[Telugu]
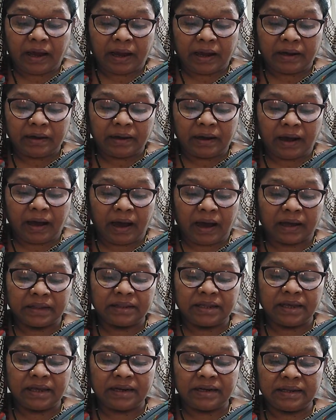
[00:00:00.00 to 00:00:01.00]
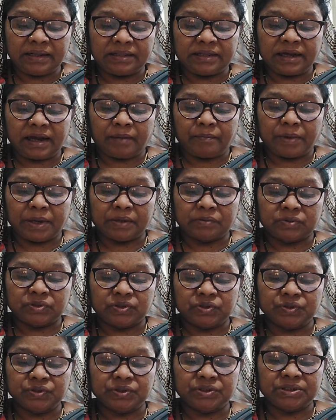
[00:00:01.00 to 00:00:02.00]
కనుక అదే రీతిగా మనం
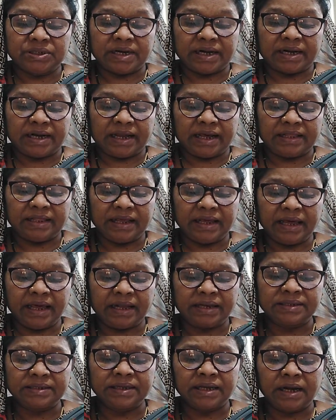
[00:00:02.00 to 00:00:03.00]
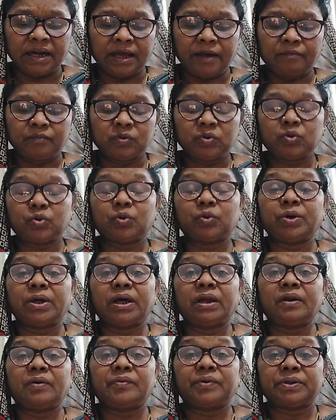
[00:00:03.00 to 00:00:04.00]
చూసినట్టయితే ఎరసలేము తోడు
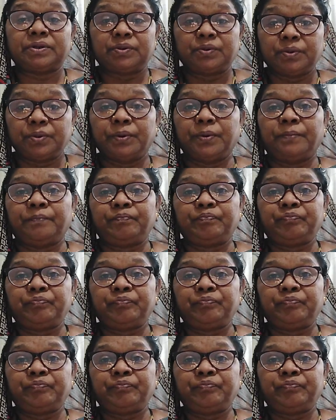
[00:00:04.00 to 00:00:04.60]
అనవద్దు